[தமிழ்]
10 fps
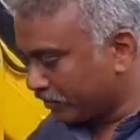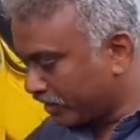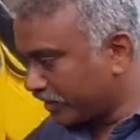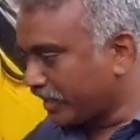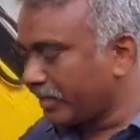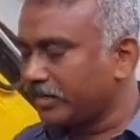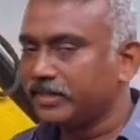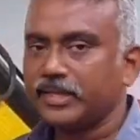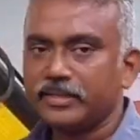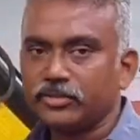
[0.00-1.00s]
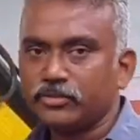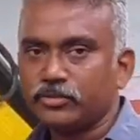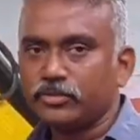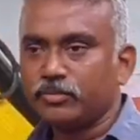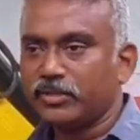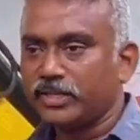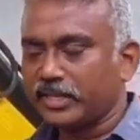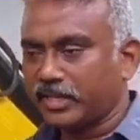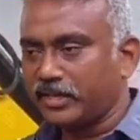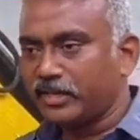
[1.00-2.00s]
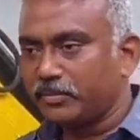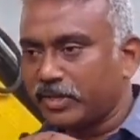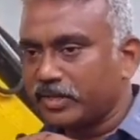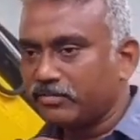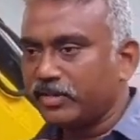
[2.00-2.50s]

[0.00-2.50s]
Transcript: பட் கேன்லேருந்து எடுத்துகிட்டு வந்து ஊற்றும் போது கண்டிப்பாக நீங்கள்